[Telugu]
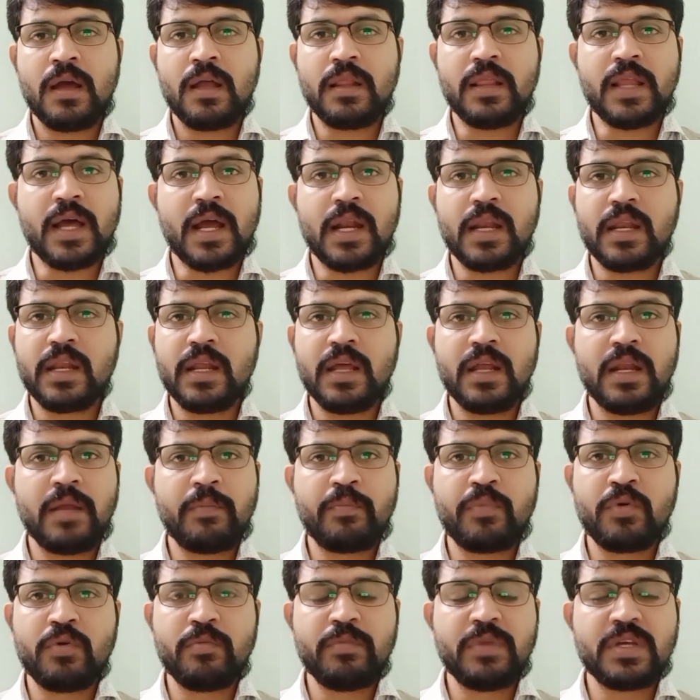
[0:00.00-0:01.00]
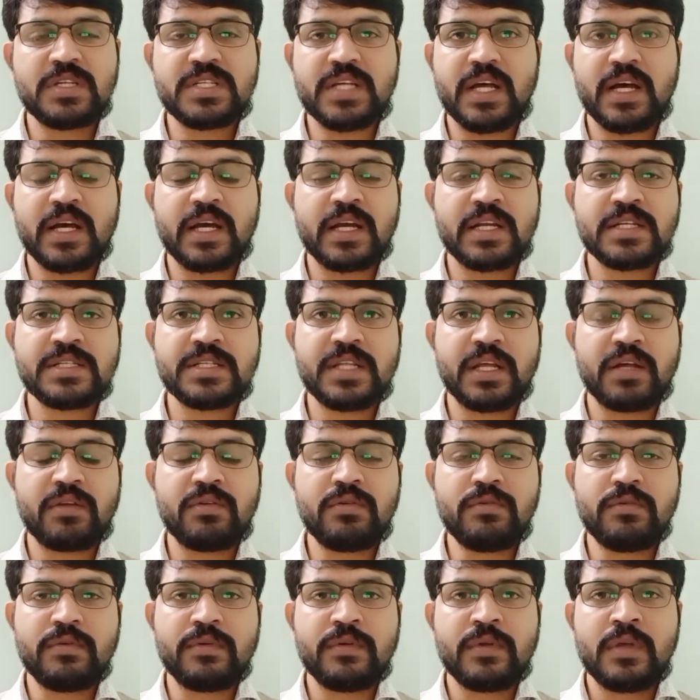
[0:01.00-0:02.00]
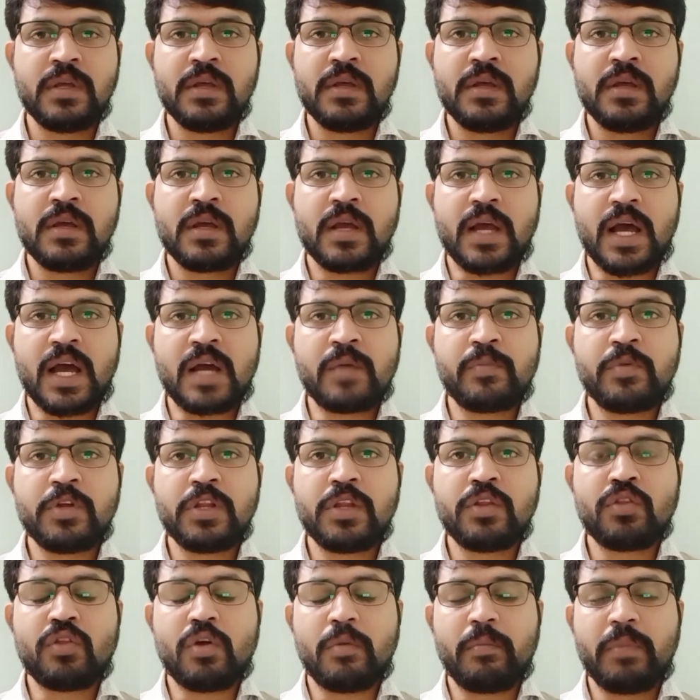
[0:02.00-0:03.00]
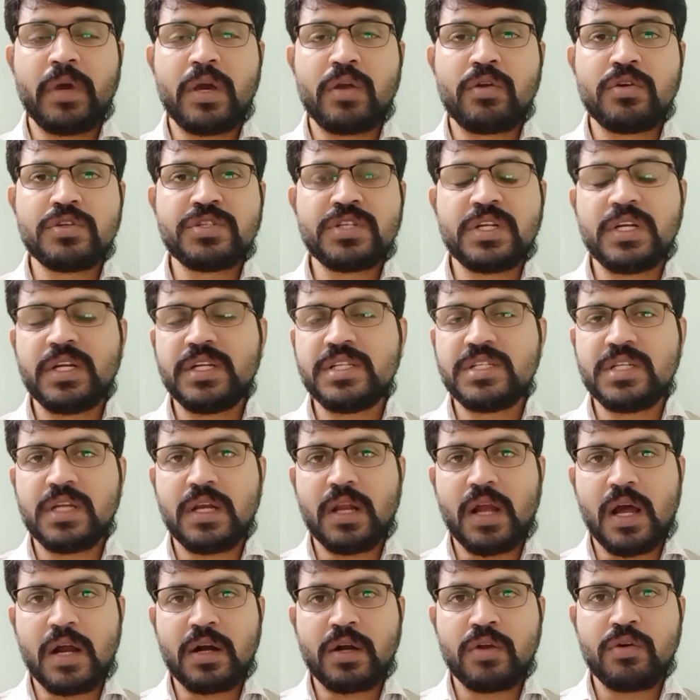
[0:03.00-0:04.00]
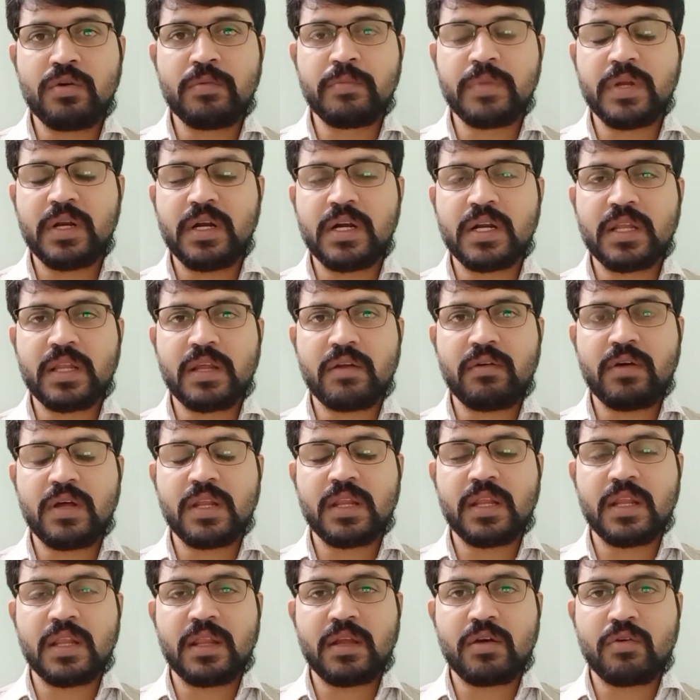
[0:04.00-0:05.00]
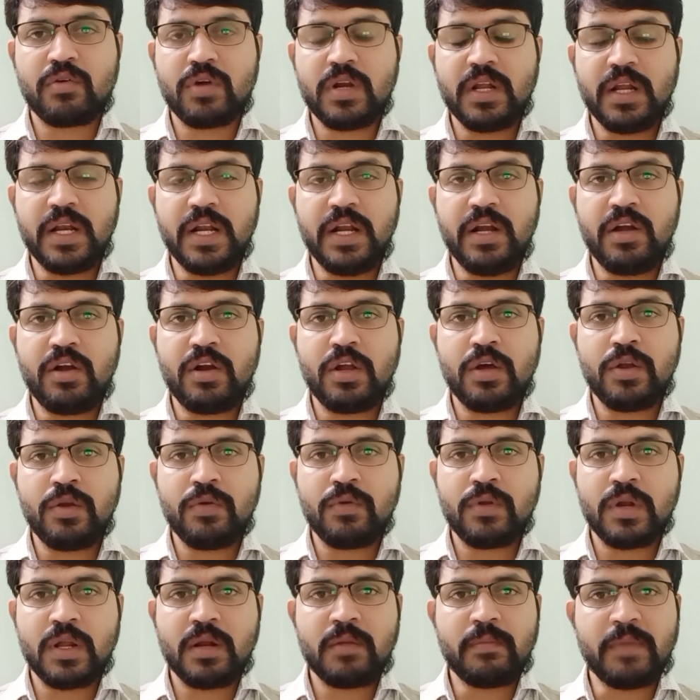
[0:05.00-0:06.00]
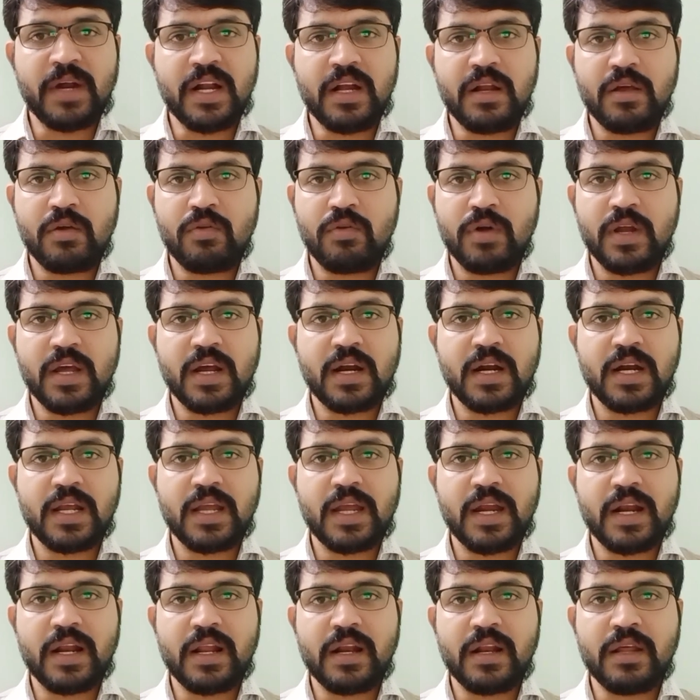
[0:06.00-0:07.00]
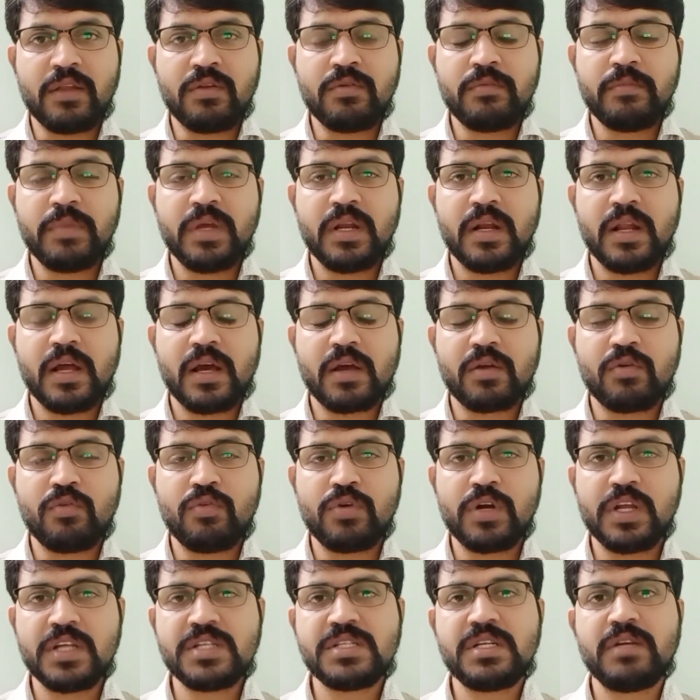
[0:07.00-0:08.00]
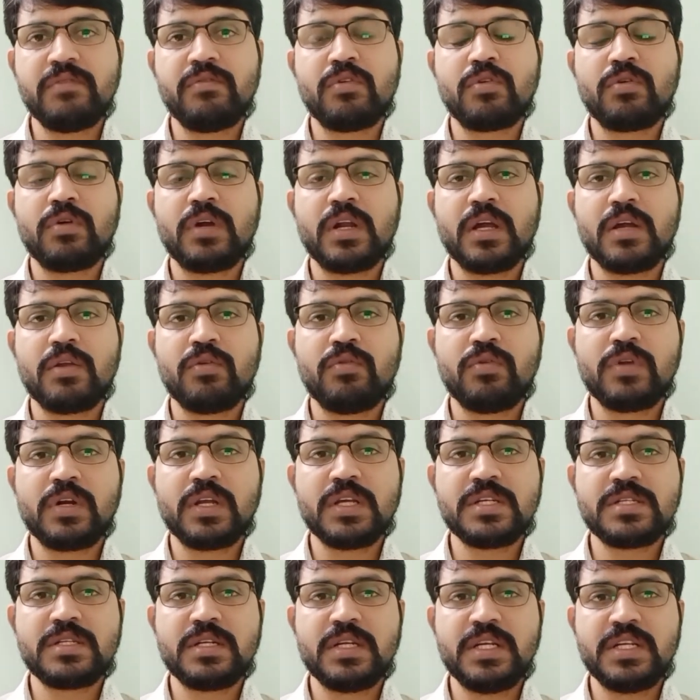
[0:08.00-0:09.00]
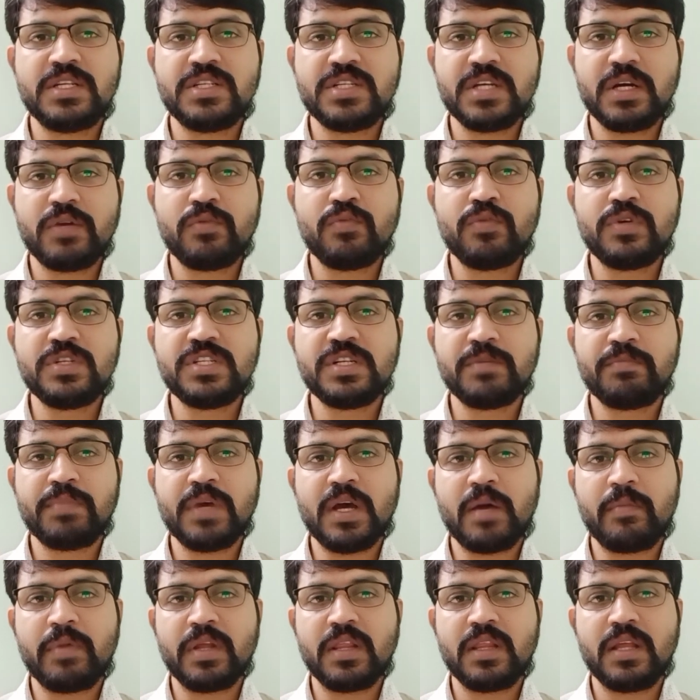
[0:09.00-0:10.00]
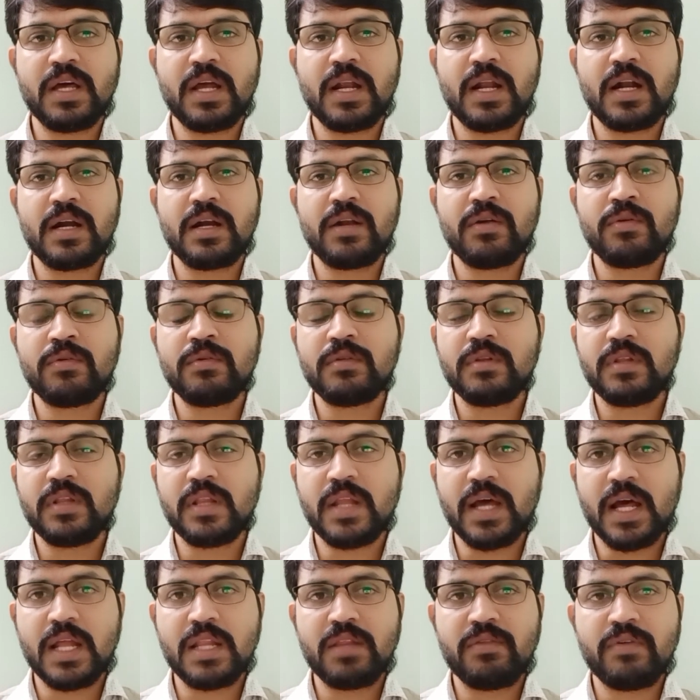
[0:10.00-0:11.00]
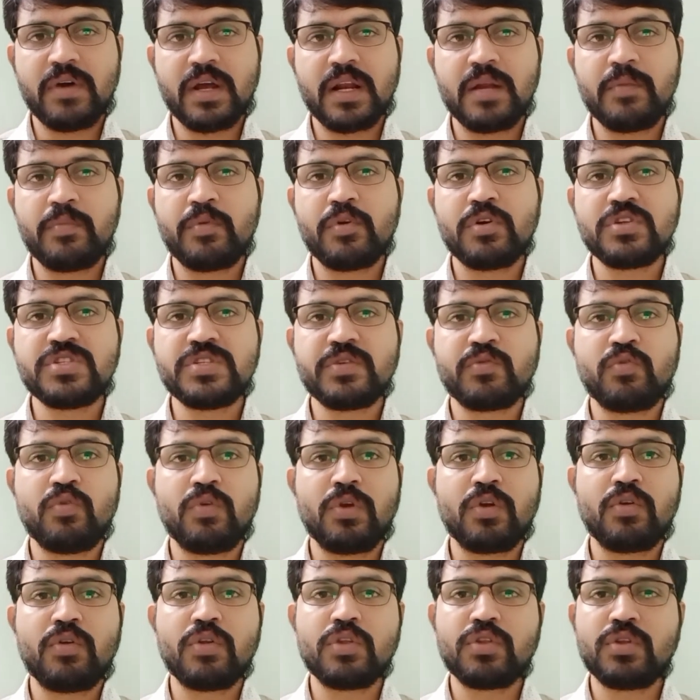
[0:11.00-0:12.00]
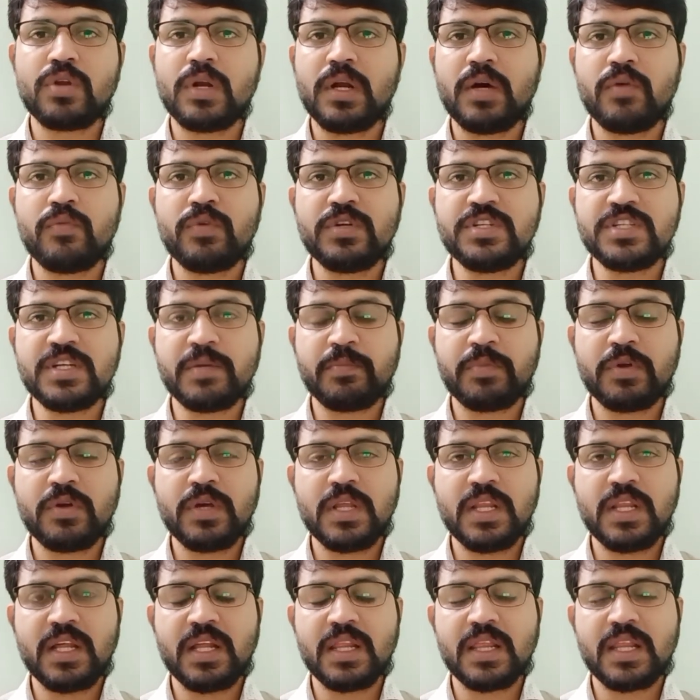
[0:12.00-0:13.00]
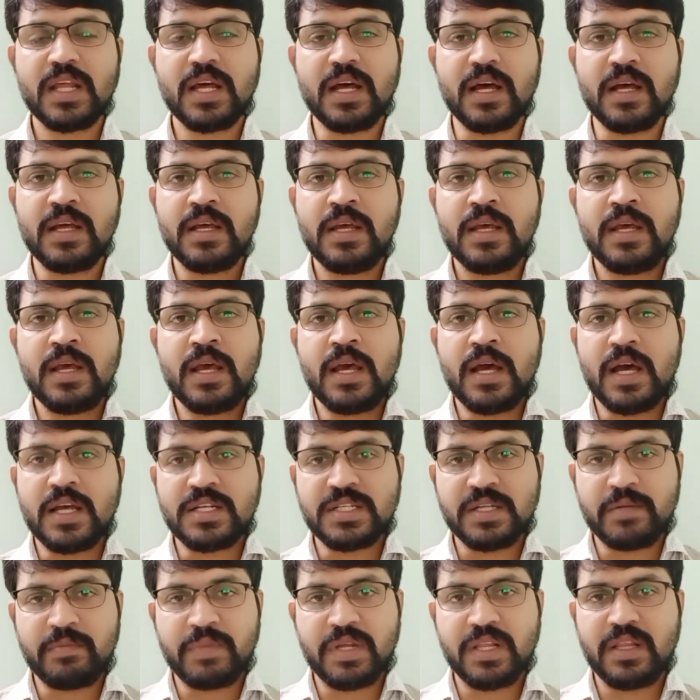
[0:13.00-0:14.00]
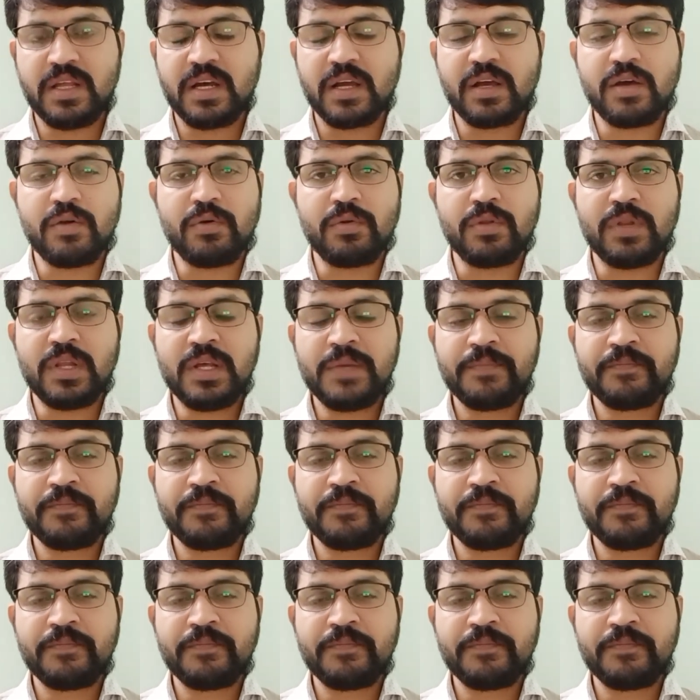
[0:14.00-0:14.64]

దానికి నేను ఎప్పుడు మీకు సహకరిస్తాను కాకపోతే తొంభై రోజుల నుంచి లాక్డౌన్ పీరియడ్ తర్వాత అంతా కూడా నేను ఇంట్లోనే ఉన్నాను బయటకు కూడా ఎక్కడికి వెళ్ళలేదు మీరు నాకు నోటీసులు ఇవ్వకుండా నోటీసులు ఇచ్చాము అని చెప్పి అబద్ధాలు ఆడడం దాని ద్వారా ఇప్పుడు వచ్చి కూలగొడుతున్నాము అని చెప్పడం ఇదంతా అసంబద్ధంగా ఉంది